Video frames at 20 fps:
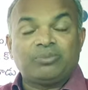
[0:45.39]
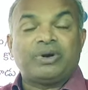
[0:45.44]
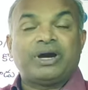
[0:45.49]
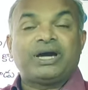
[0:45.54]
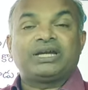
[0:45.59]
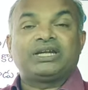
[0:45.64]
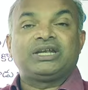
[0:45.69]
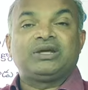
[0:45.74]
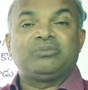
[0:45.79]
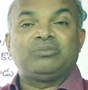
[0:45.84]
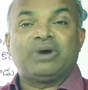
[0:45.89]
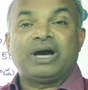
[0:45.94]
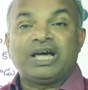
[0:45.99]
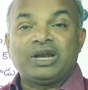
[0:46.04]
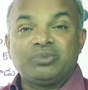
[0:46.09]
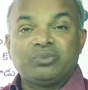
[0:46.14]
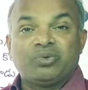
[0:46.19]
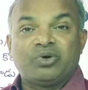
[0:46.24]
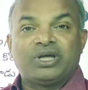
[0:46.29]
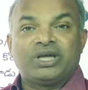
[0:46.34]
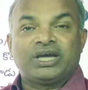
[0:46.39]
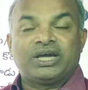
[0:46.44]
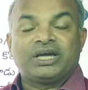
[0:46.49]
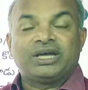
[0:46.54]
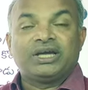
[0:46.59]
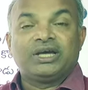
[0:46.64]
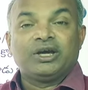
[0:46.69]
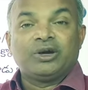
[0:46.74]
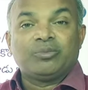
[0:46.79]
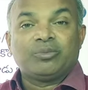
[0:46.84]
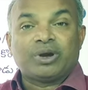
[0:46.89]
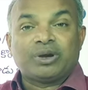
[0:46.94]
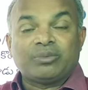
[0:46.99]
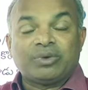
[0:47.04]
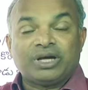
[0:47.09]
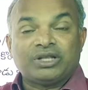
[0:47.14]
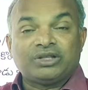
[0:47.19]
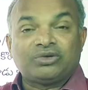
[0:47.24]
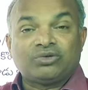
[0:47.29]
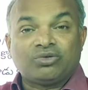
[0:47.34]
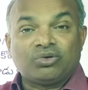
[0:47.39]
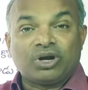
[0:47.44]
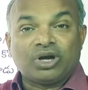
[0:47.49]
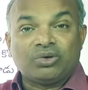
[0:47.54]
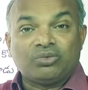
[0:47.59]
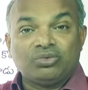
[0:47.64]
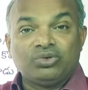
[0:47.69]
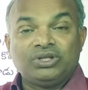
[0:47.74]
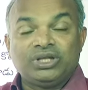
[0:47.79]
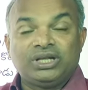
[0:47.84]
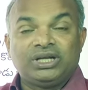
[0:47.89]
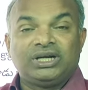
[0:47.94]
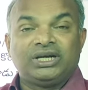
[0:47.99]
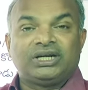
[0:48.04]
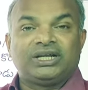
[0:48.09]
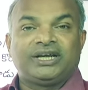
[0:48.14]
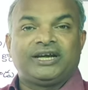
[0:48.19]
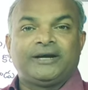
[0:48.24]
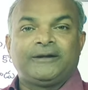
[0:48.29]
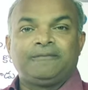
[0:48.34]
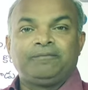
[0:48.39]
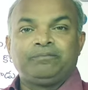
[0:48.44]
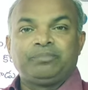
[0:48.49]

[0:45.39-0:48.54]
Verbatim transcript: పార్టీ మారిపోయే ప్రమాదం కూడా ఉందన్నట్టుగా